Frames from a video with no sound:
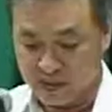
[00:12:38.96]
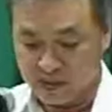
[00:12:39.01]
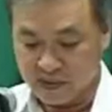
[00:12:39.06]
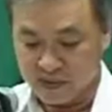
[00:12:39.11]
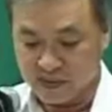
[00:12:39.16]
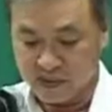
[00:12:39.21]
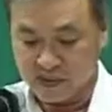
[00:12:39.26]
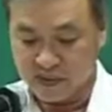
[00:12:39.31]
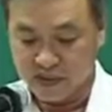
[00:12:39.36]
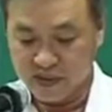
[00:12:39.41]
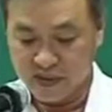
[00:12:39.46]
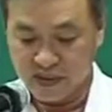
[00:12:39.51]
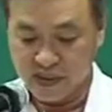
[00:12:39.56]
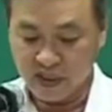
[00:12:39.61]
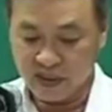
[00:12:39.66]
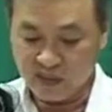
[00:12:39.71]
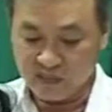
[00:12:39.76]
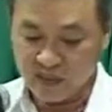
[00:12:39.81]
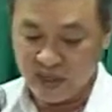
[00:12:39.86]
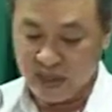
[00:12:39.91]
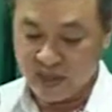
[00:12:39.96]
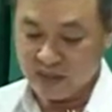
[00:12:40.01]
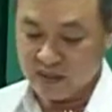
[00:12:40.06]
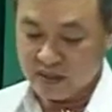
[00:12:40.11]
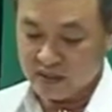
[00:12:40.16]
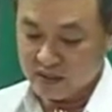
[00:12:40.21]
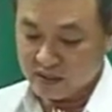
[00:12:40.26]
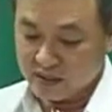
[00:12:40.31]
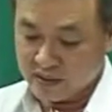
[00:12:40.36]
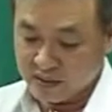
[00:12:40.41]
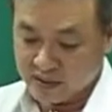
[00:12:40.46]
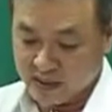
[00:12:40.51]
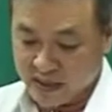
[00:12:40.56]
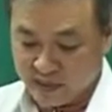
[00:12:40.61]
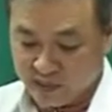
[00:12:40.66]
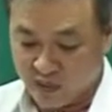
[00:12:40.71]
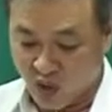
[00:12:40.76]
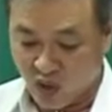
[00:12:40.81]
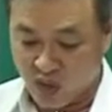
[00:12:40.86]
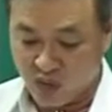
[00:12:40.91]
trang thiết bị hiện đại, công nghệ thông tin
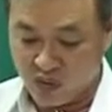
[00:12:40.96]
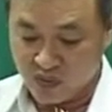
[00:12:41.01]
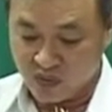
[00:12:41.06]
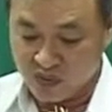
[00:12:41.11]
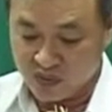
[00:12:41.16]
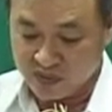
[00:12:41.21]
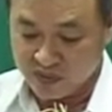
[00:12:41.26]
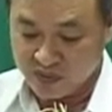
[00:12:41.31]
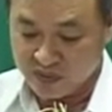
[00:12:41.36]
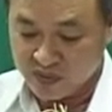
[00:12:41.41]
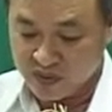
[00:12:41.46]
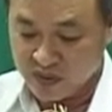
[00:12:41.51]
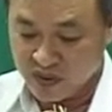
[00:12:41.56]
trong ngành y tế,